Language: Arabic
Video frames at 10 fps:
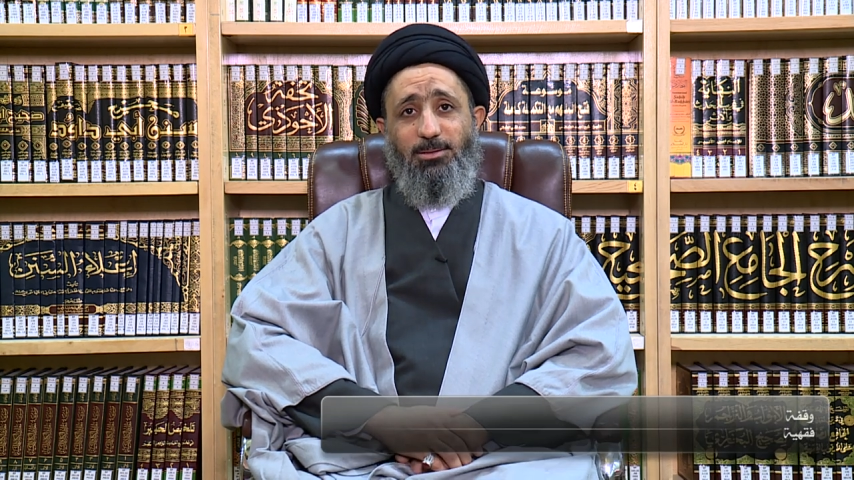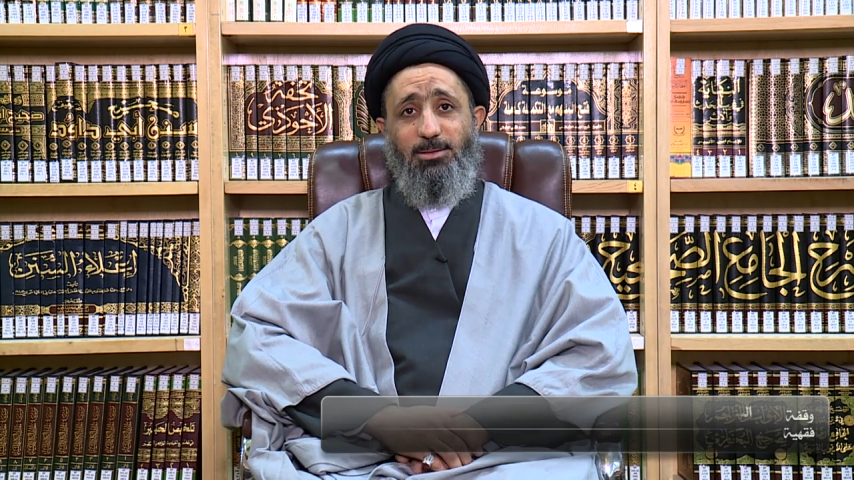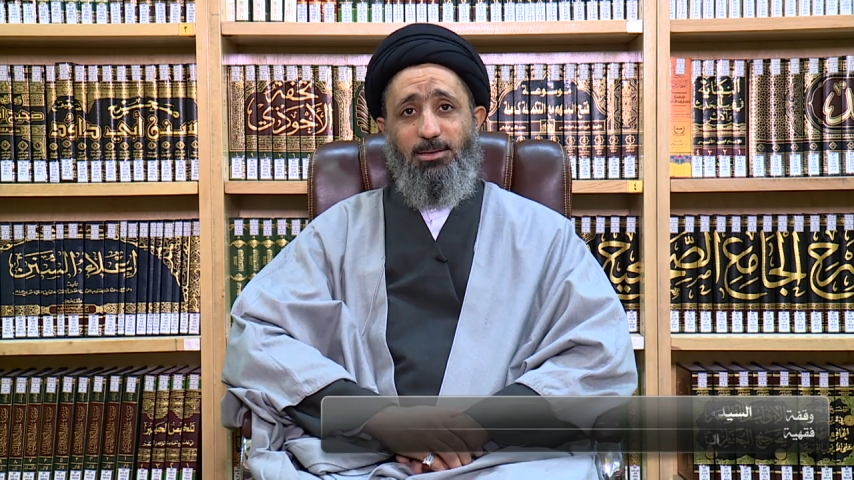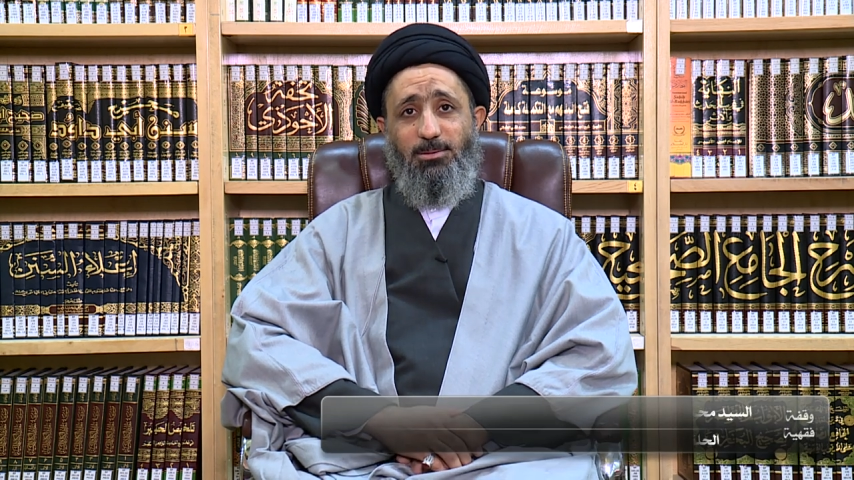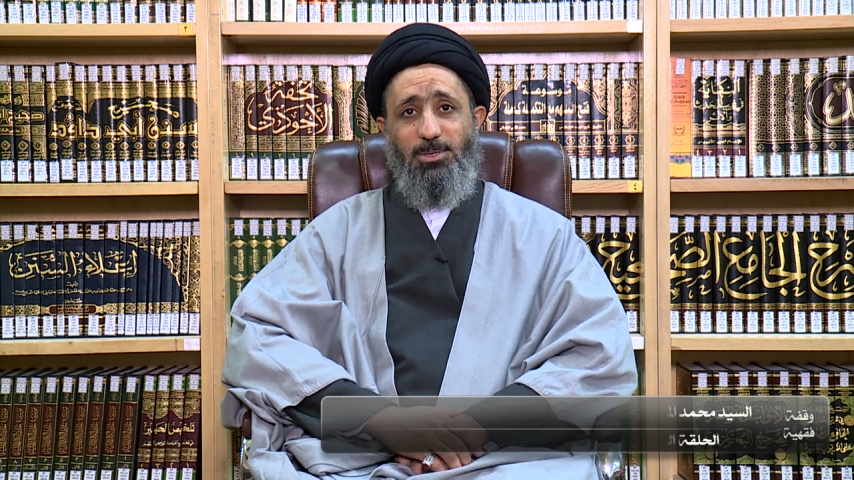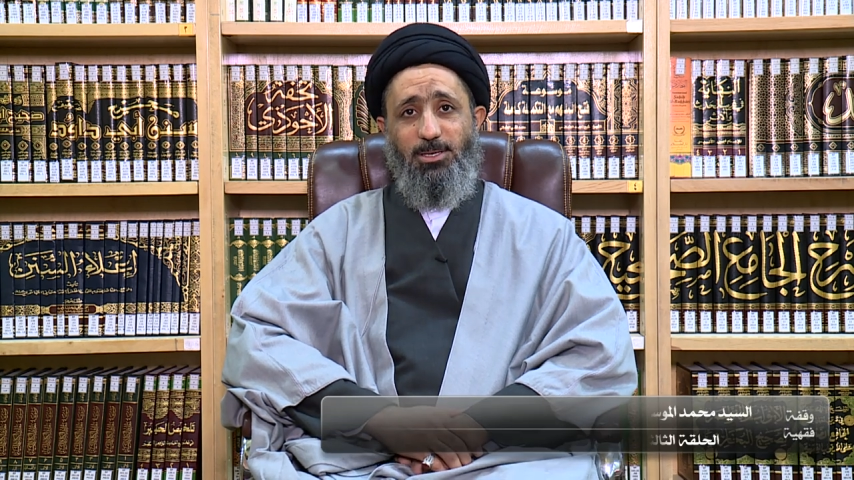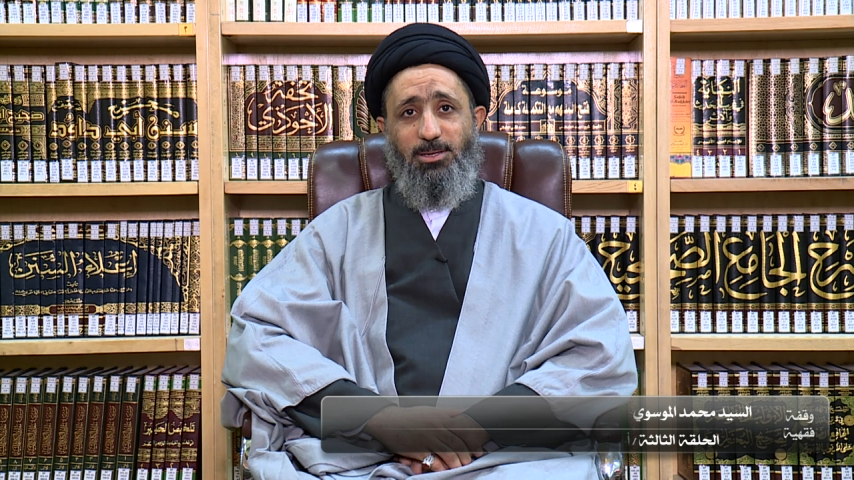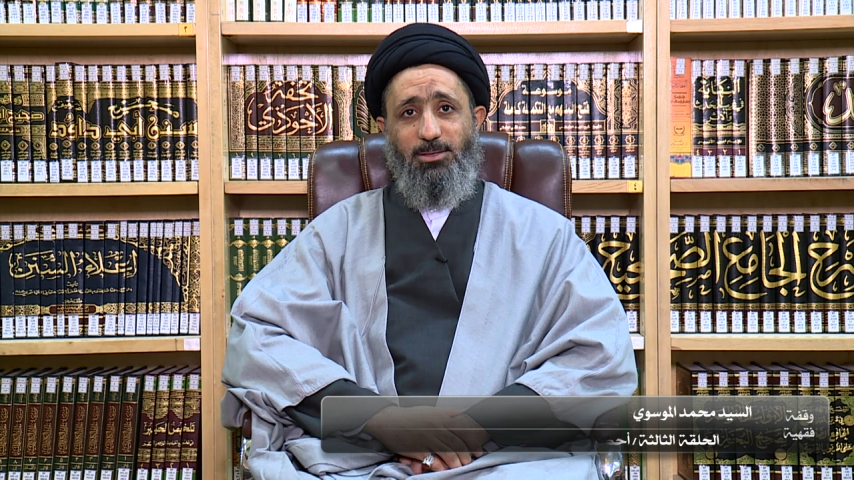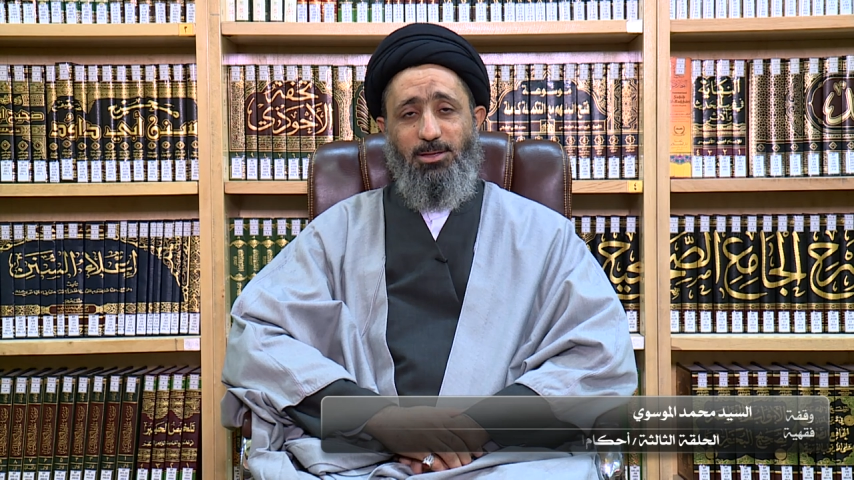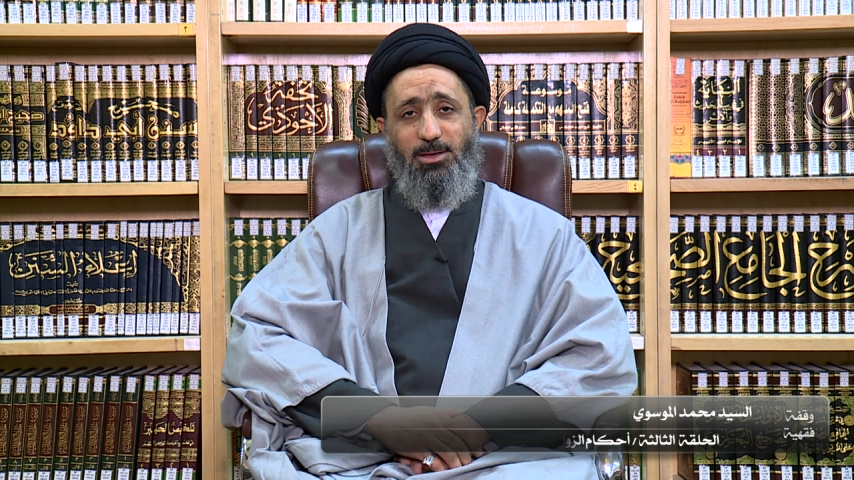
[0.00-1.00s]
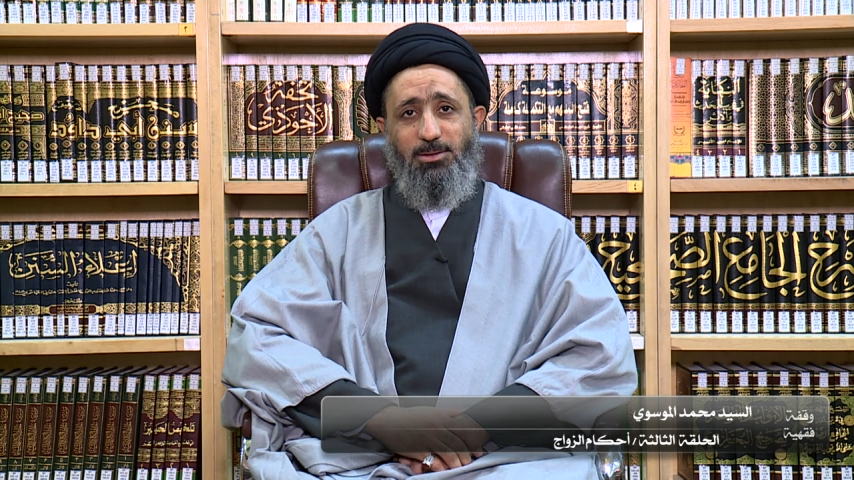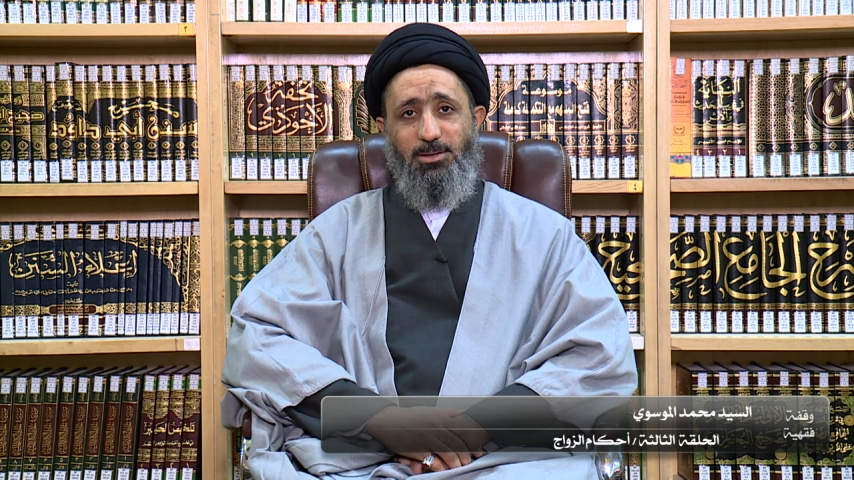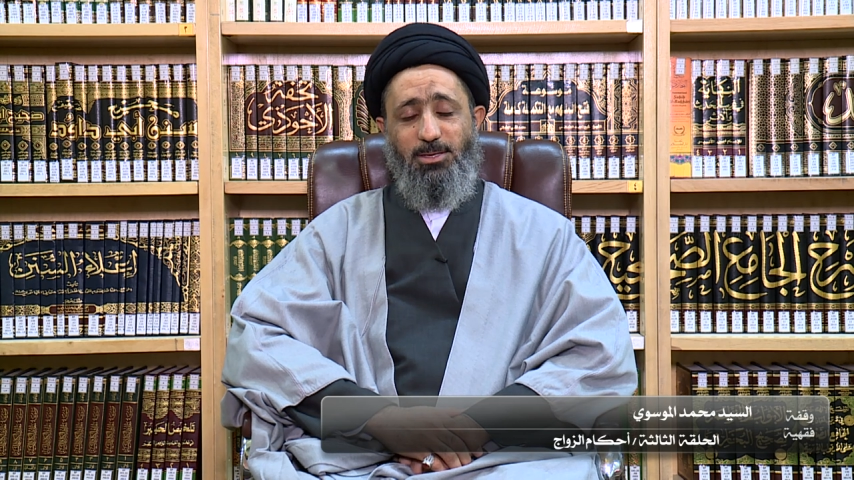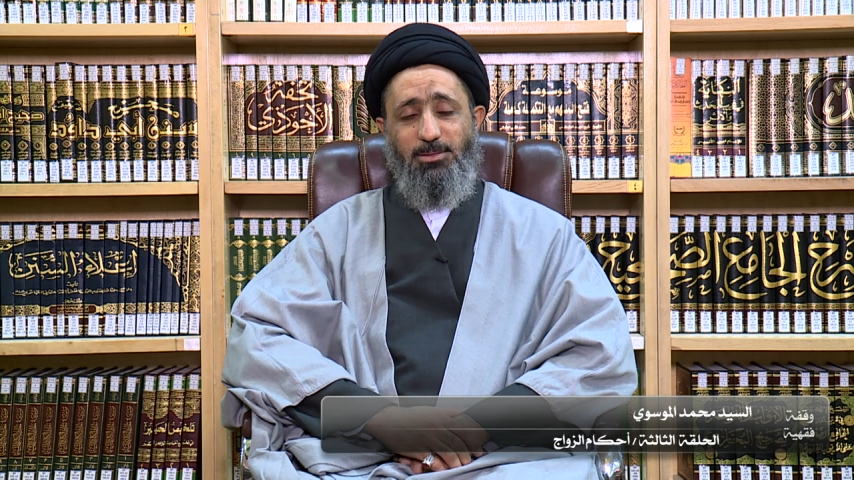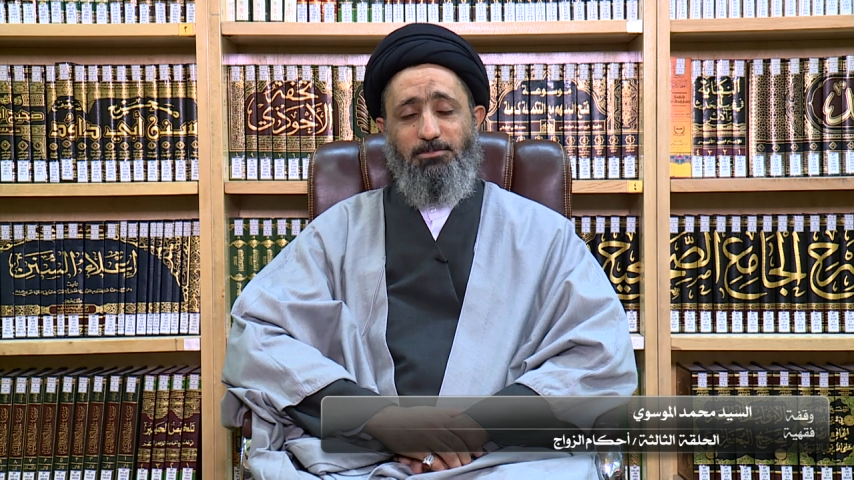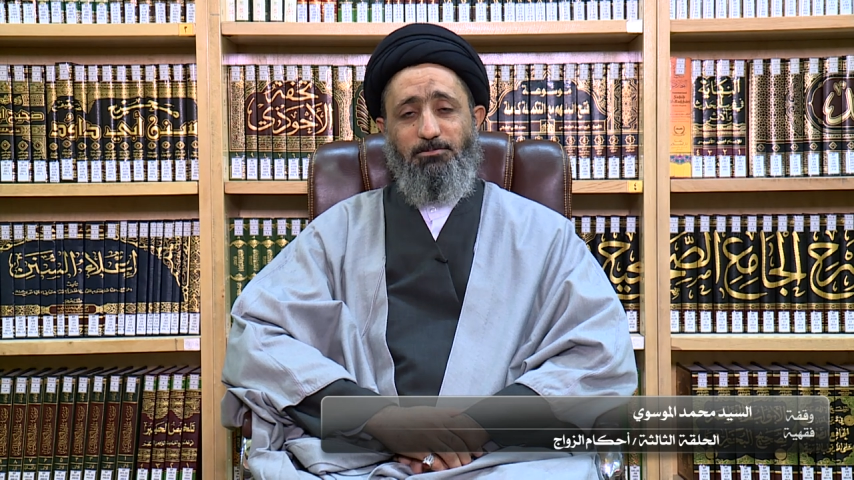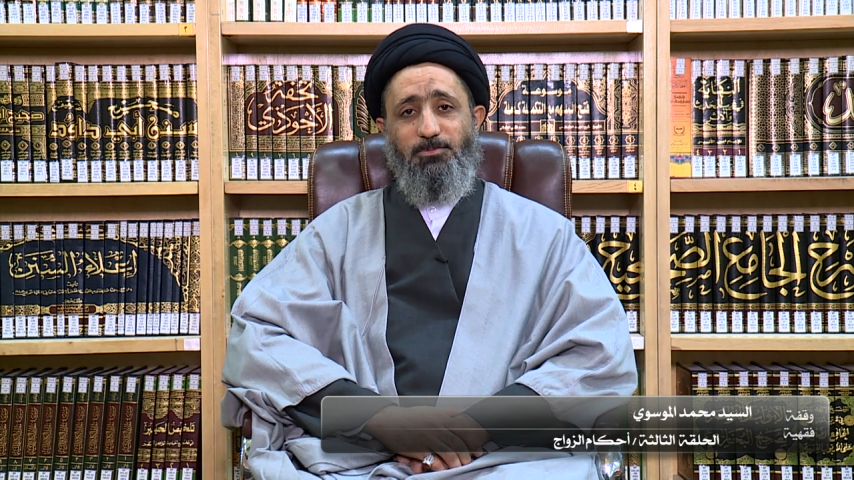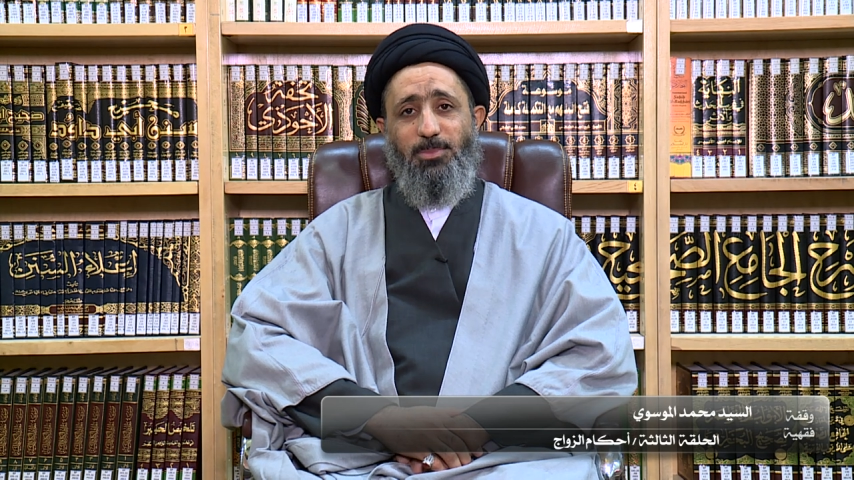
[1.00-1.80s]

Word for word: الطيبين الطاهرين